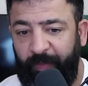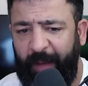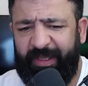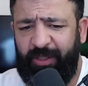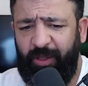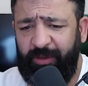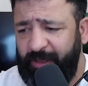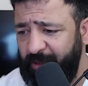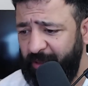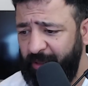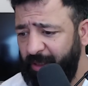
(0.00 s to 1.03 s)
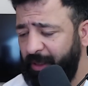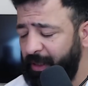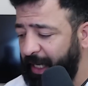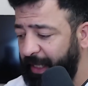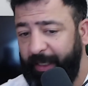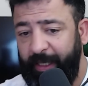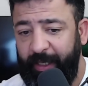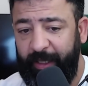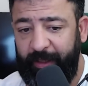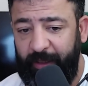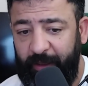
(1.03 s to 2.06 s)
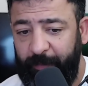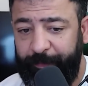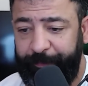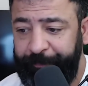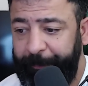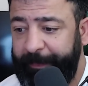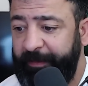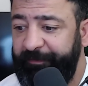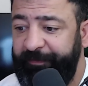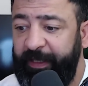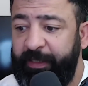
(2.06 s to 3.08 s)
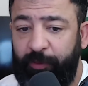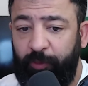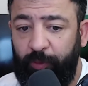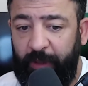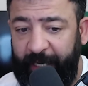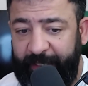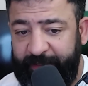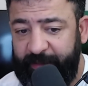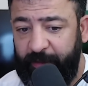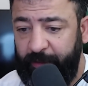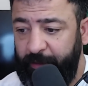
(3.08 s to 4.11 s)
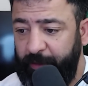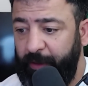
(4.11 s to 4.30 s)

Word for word: Aber sonst keine Energie, viel zu leise,